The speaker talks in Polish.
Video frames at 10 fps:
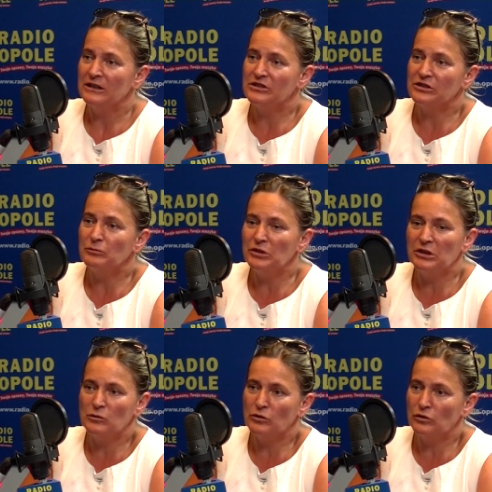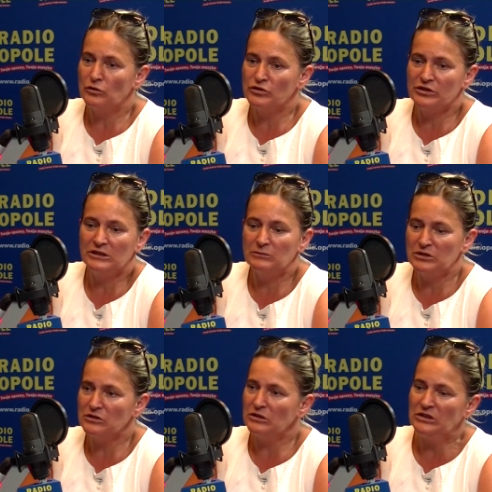że minęło już
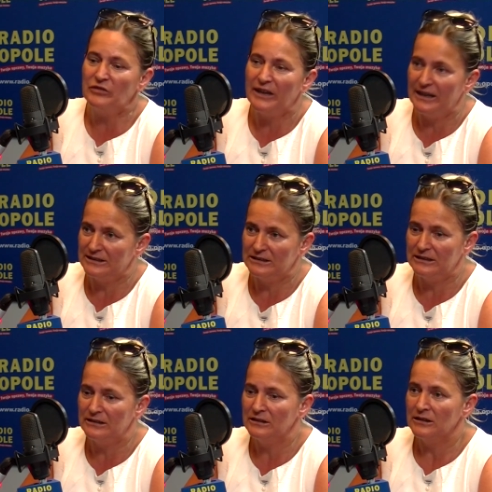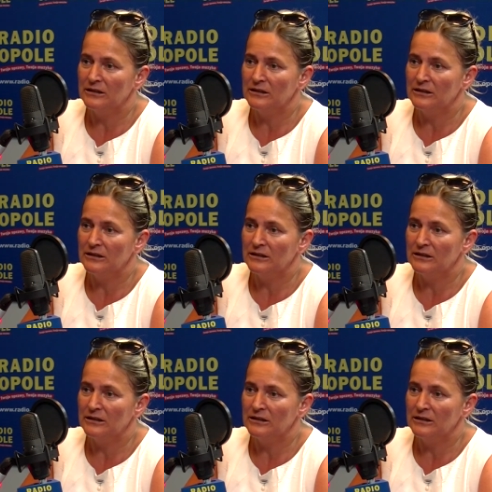72 lata,